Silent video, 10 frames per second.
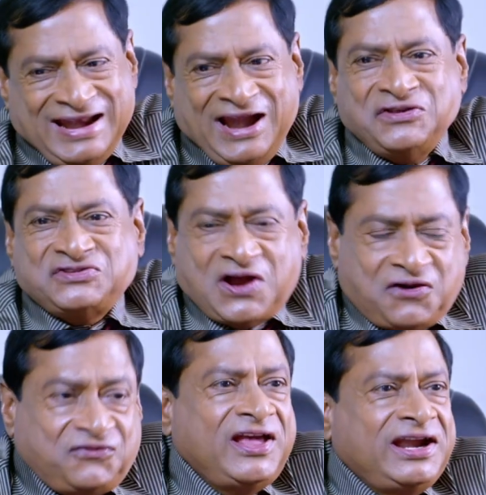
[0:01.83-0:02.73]
ఇన్నాళ్ళు
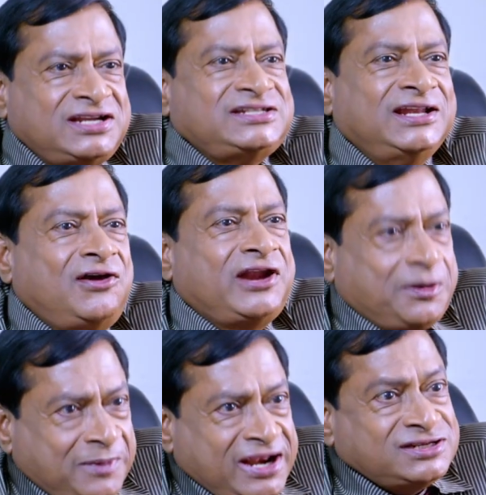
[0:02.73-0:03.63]
సాఫ్ట్వేర్
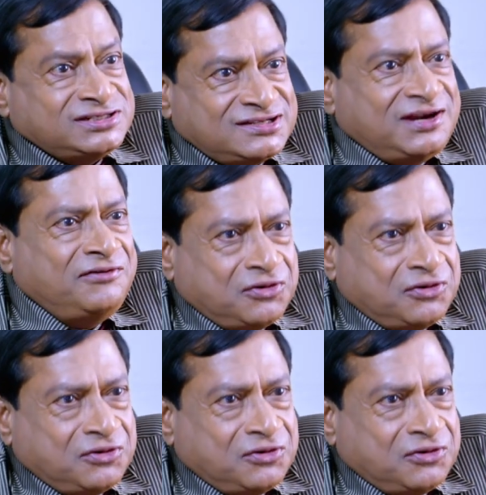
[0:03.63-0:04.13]
ఇండస్ట్రీలోనే రికమెండేషన్స్